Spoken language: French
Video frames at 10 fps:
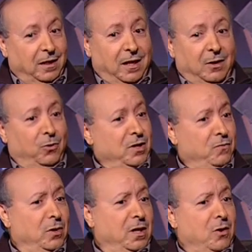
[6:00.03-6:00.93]
Et au
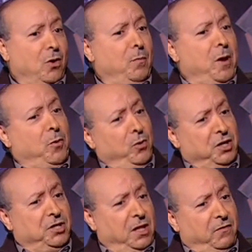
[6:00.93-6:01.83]
niveau de l'école, on m'apprenait
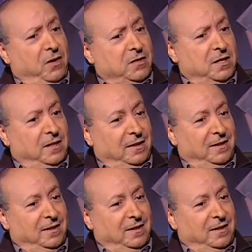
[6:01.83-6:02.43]
que j'étais français.